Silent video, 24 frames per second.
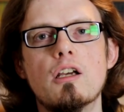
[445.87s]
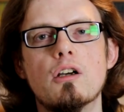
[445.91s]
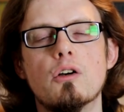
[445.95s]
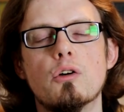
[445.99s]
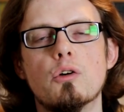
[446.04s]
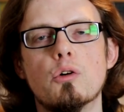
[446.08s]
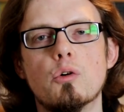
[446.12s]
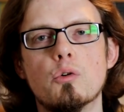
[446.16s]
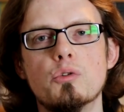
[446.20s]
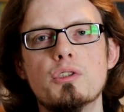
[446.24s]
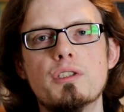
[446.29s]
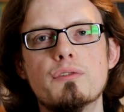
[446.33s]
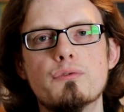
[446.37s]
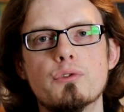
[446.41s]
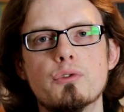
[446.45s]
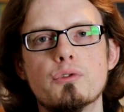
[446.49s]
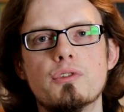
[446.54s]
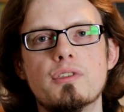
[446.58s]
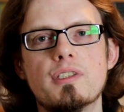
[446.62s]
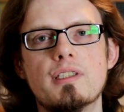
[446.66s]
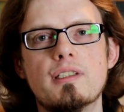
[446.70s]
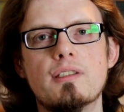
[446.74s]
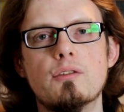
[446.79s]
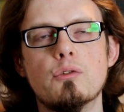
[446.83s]
au niveau
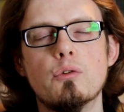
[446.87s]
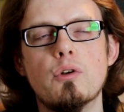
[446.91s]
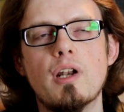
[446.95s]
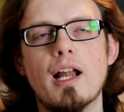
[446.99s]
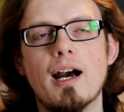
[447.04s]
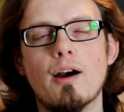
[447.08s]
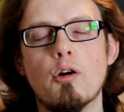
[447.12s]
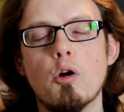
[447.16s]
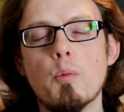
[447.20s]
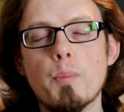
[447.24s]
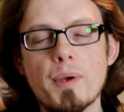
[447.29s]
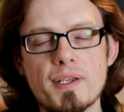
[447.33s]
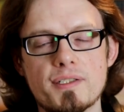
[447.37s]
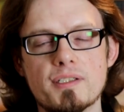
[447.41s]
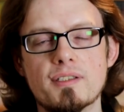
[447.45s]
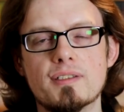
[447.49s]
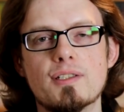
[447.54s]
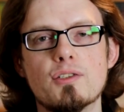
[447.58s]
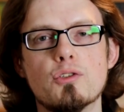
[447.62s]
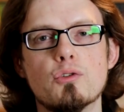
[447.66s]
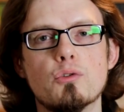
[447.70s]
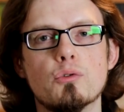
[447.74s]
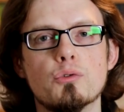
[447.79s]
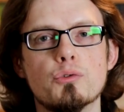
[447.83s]
de la
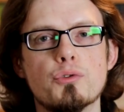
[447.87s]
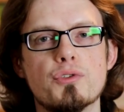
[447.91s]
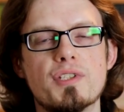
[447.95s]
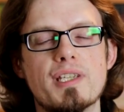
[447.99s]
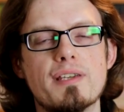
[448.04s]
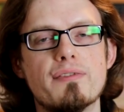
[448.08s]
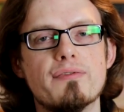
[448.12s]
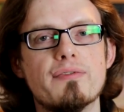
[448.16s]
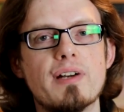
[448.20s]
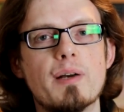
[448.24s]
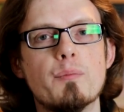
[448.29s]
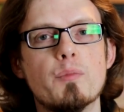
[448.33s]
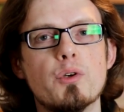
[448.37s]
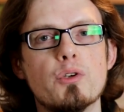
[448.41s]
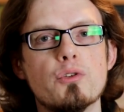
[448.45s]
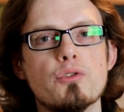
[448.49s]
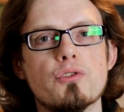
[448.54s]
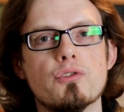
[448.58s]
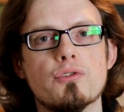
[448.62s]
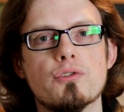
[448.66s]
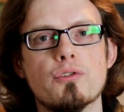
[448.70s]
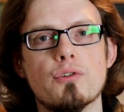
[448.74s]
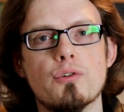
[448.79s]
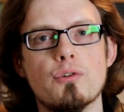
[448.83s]
représentation de ces
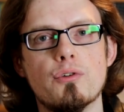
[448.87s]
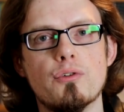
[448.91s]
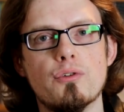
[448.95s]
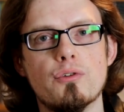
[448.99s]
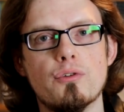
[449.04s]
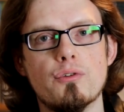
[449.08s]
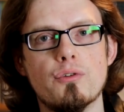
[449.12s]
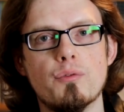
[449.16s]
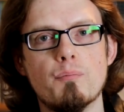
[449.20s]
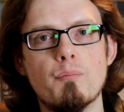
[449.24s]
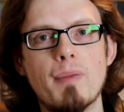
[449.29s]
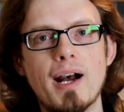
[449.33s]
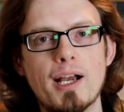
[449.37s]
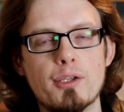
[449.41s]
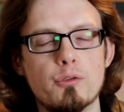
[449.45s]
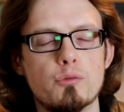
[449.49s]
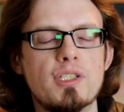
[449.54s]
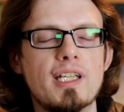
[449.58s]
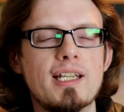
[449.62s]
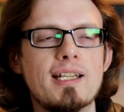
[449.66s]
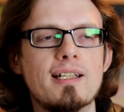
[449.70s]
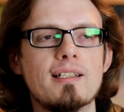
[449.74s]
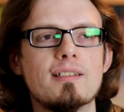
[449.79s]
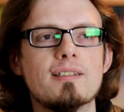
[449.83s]
fameuses
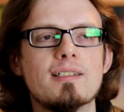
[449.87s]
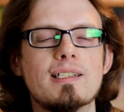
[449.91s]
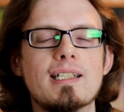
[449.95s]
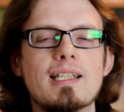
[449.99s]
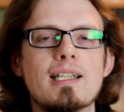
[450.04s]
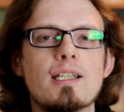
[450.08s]
marionnettes